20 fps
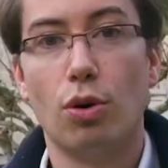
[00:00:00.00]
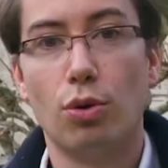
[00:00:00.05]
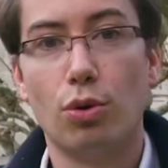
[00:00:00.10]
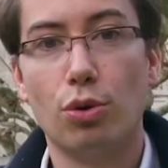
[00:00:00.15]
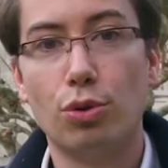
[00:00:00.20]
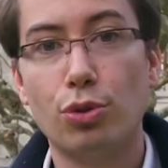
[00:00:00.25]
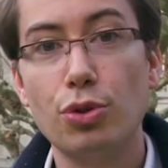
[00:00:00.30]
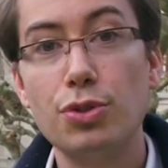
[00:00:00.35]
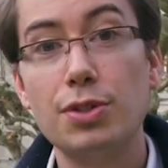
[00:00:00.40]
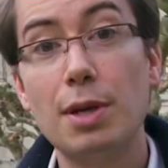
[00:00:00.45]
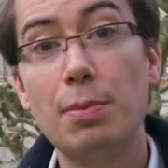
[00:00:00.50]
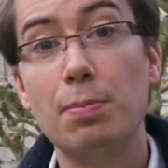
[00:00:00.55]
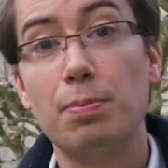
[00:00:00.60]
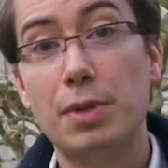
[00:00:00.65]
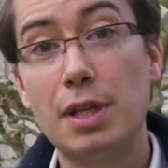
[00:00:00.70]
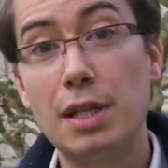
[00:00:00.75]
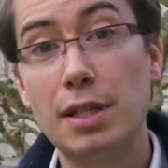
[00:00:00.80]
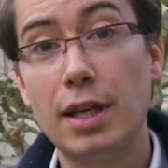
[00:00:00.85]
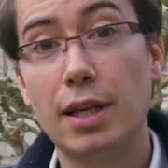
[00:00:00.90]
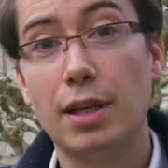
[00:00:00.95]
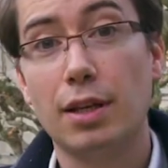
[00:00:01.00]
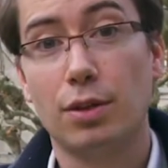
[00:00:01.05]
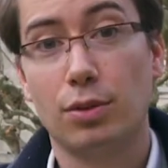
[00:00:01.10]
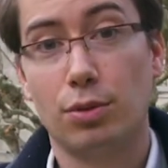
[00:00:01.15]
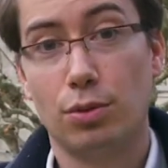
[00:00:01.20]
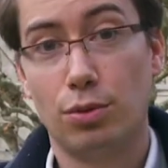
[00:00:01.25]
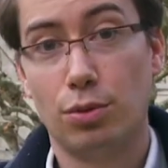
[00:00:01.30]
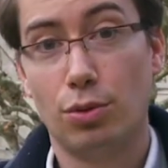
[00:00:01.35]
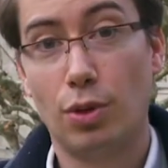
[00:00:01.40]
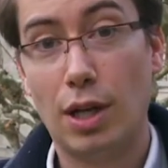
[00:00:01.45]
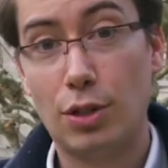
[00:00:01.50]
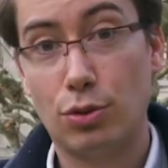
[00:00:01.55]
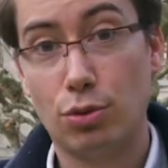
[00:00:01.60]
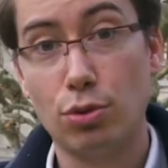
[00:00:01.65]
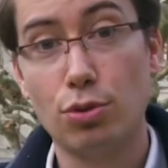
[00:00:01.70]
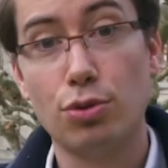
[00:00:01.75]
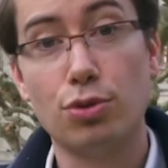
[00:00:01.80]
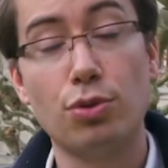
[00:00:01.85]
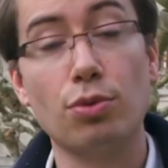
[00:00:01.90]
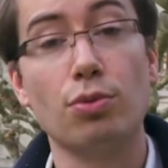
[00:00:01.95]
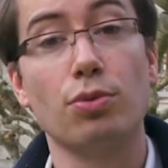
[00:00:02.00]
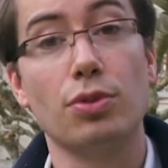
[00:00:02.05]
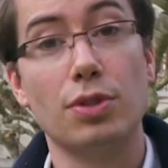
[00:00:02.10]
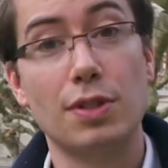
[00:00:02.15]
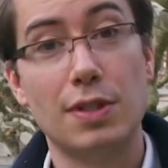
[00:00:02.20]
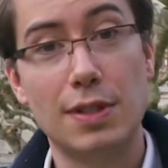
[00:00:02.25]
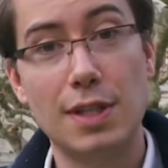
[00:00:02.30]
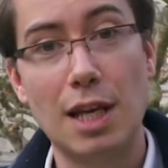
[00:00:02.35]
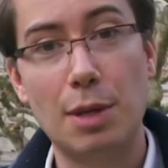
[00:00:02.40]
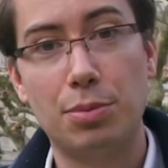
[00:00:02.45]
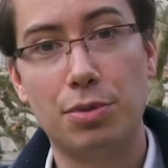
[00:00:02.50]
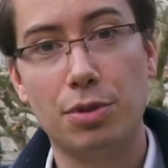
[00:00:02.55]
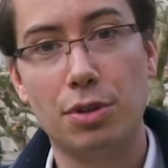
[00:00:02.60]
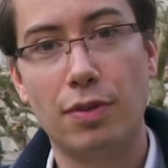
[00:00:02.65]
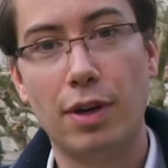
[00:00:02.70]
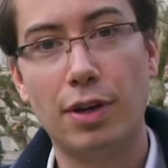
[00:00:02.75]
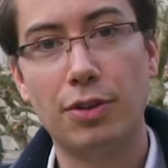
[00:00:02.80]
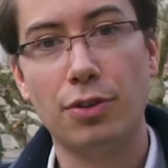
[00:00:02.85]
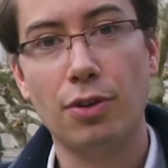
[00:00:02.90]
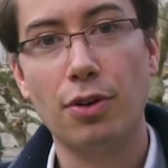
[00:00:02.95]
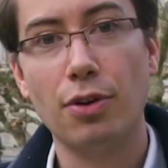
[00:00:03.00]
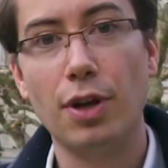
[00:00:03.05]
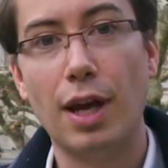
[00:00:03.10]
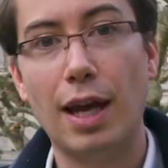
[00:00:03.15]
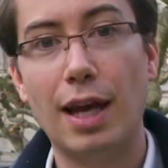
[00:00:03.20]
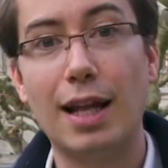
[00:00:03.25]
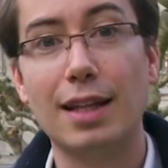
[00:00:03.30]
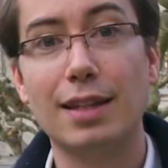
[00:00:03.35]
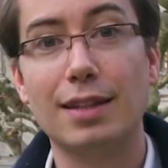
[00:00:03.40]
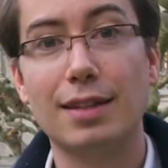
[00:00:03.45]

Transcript: Le deuxième pilier de la solution CIP Advisor est la